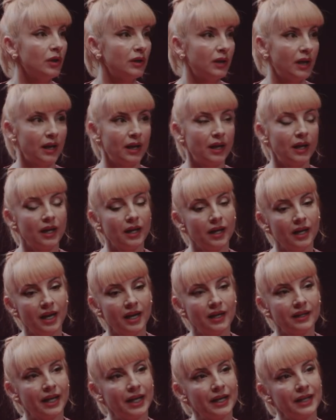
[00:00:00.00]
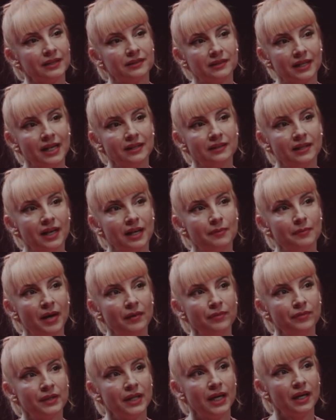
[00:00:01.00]
el que, el que retrata la
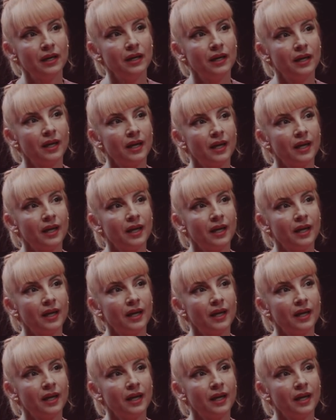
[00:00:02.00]
mafia,